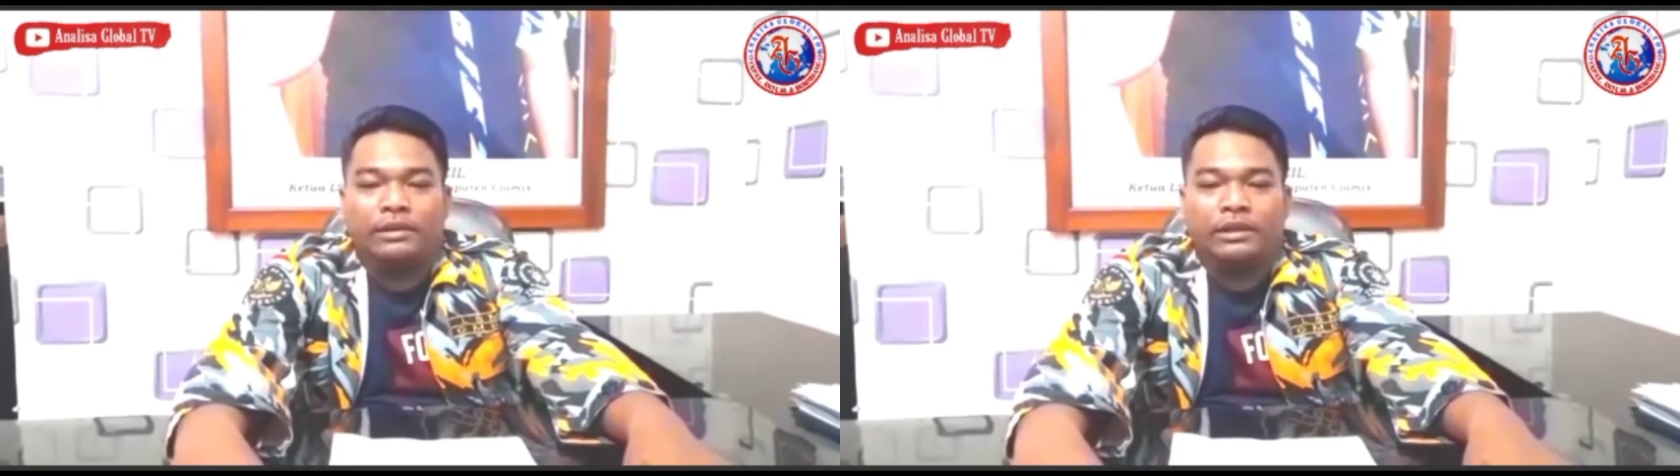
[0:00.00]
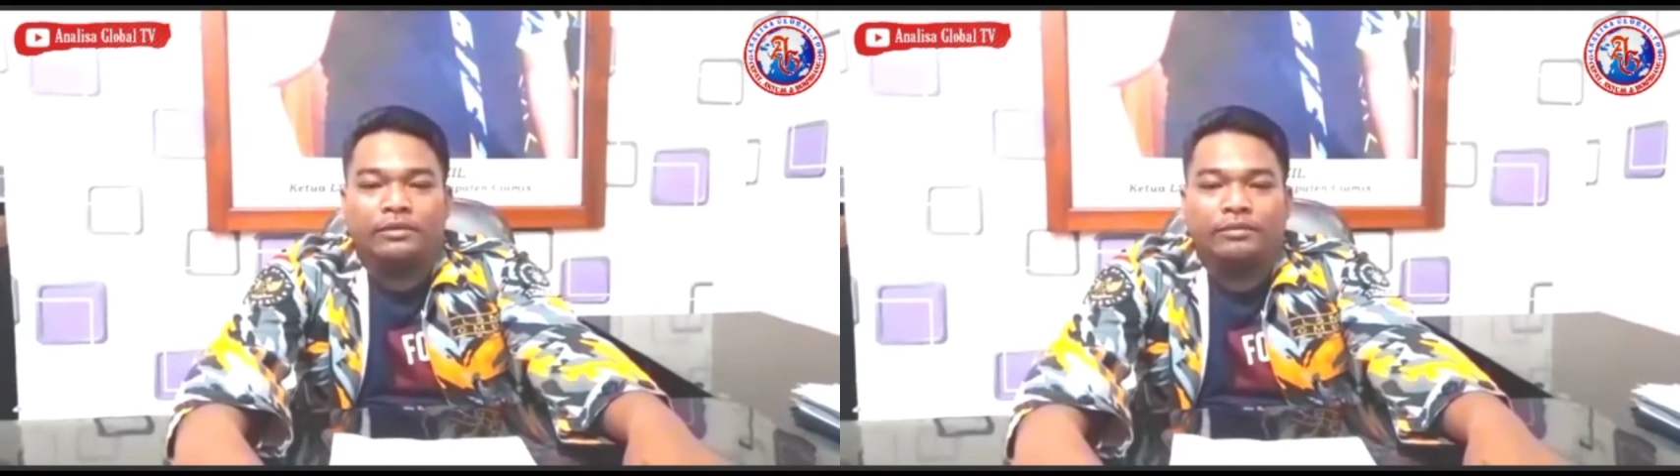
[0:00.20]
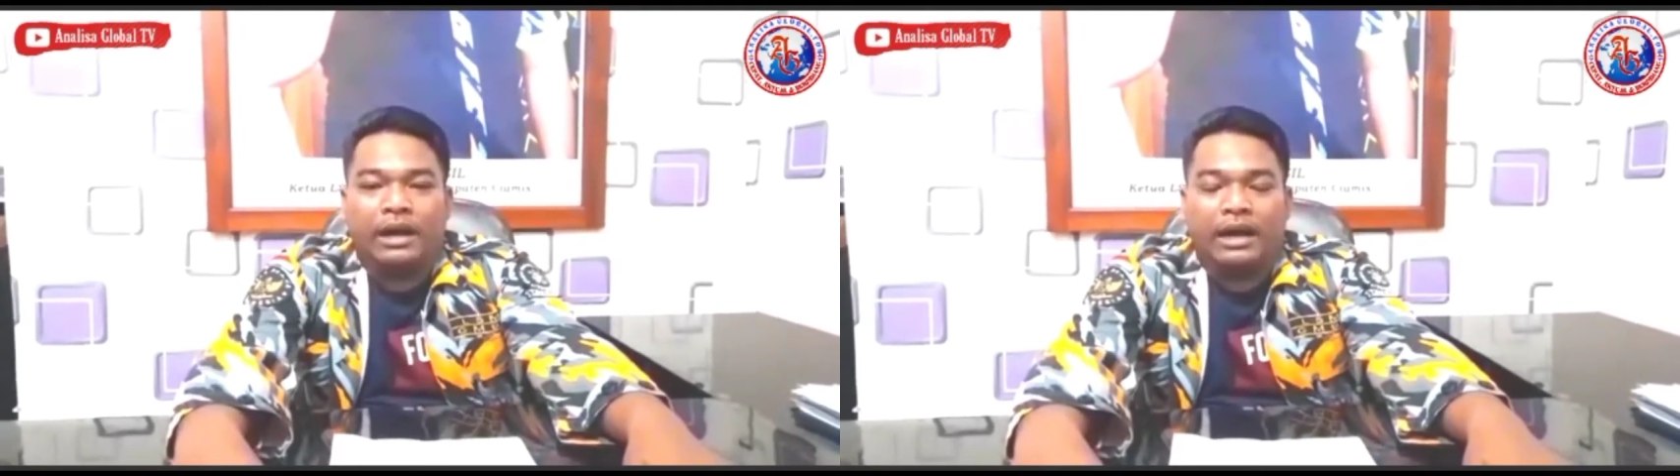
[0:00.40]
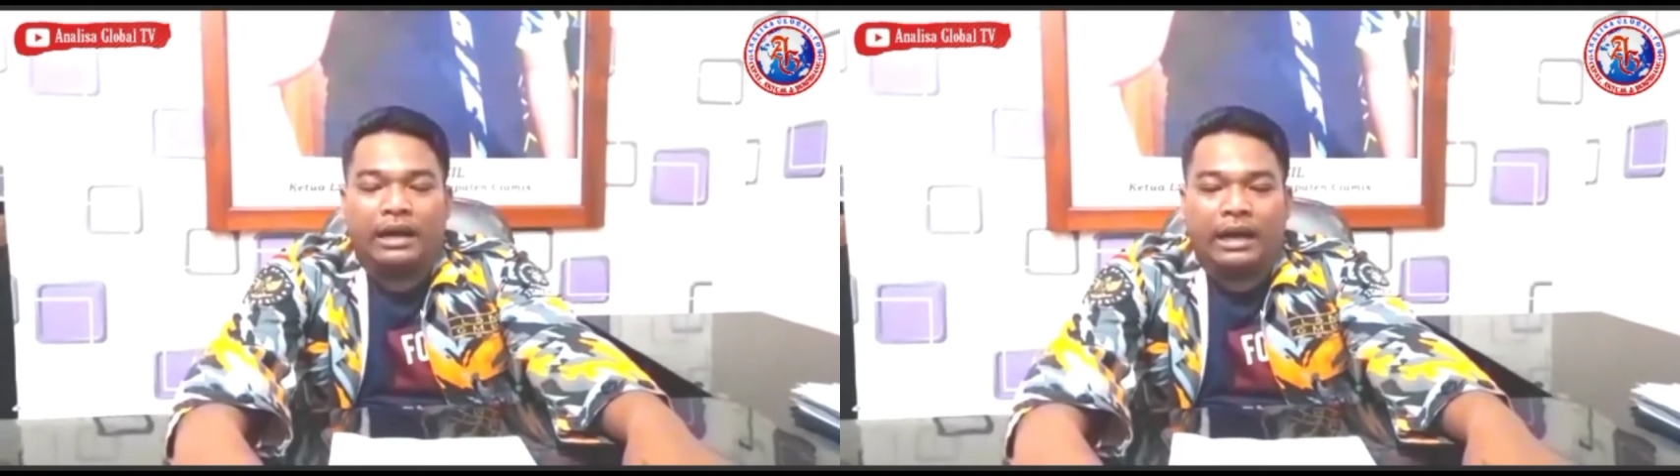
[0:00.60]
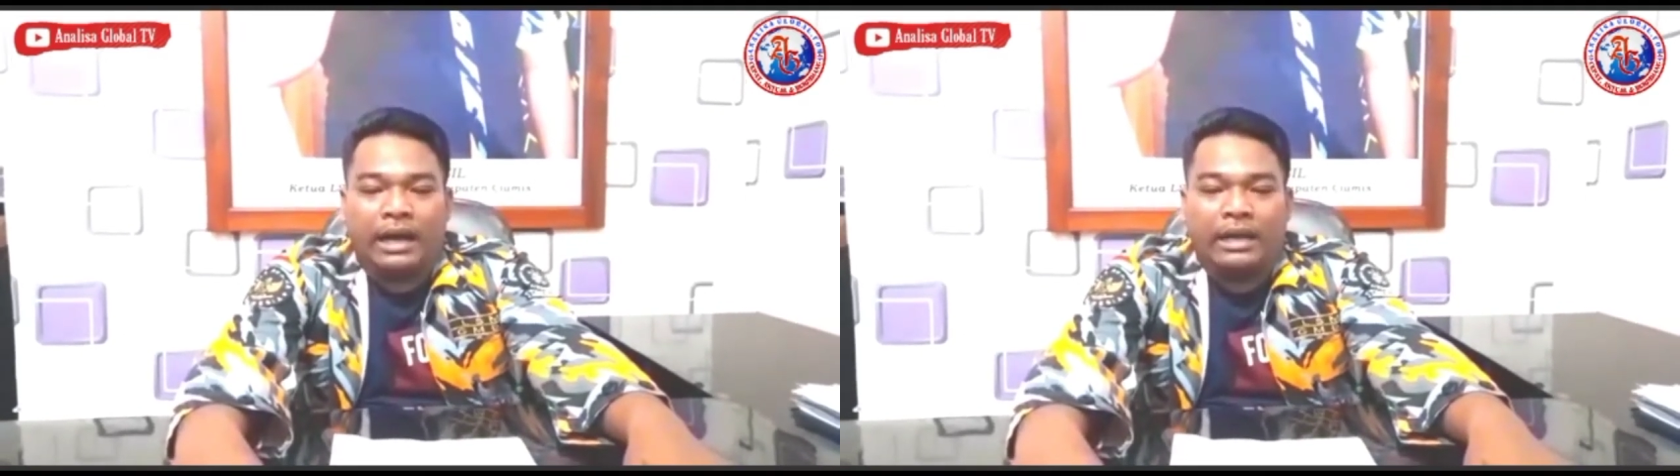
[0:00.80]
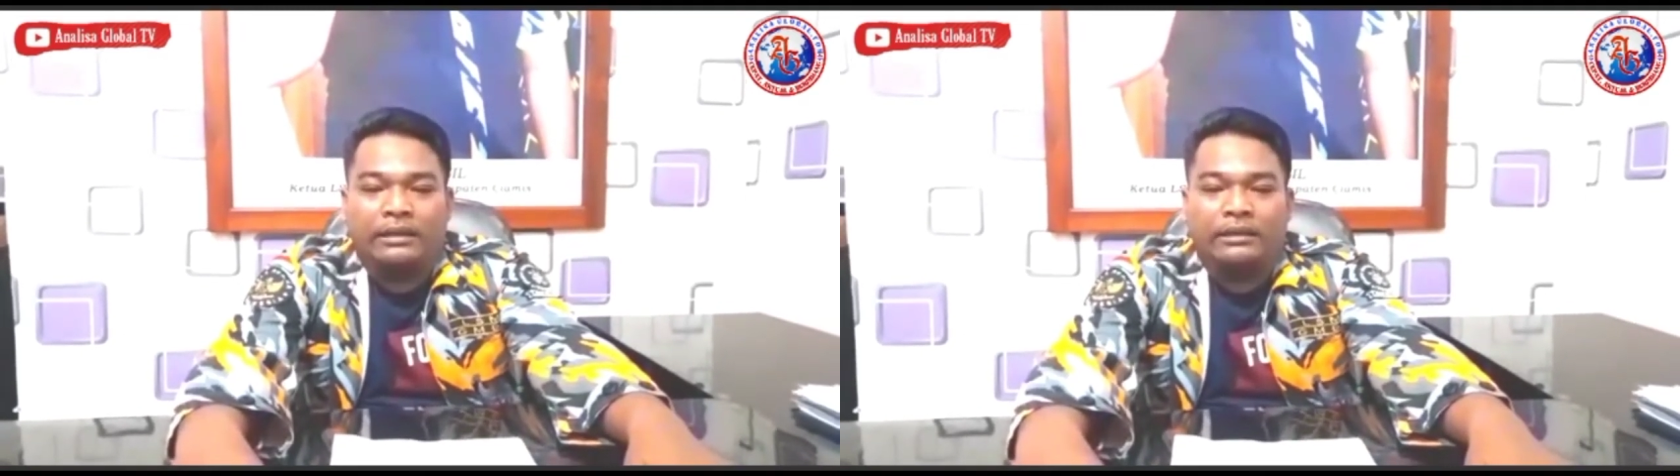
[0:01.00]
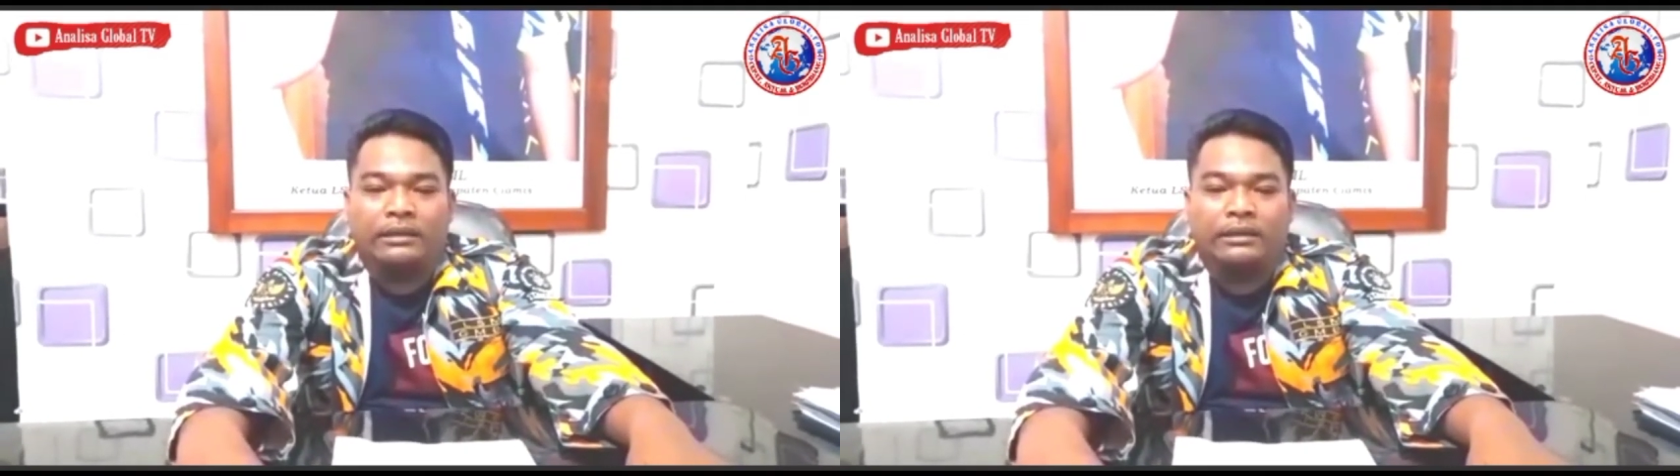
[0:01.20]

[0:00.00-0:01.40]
menyumbangkan